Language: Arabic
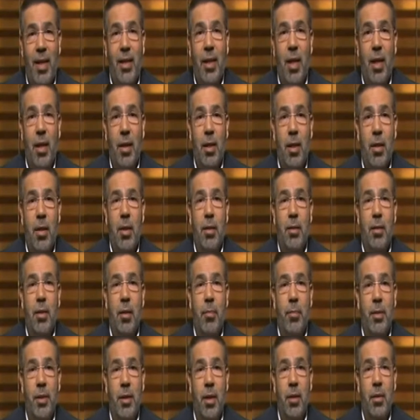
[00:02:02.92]
ان كان
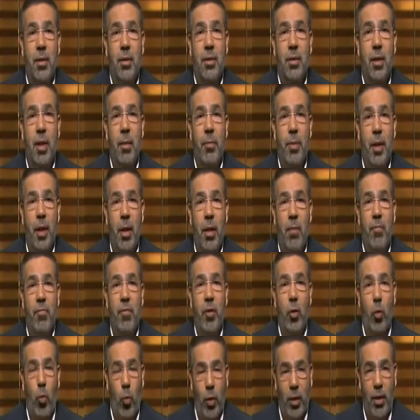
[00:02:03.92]
ضابطا سابقا
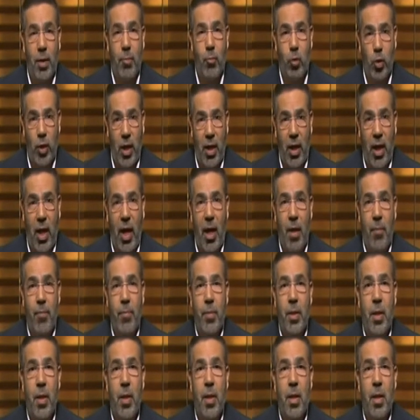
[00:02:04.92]
في القوات المسلحه.
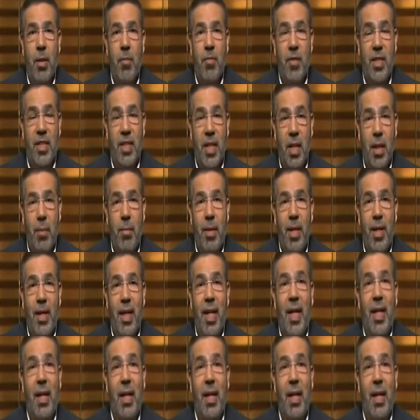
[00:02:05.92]
في السينما كان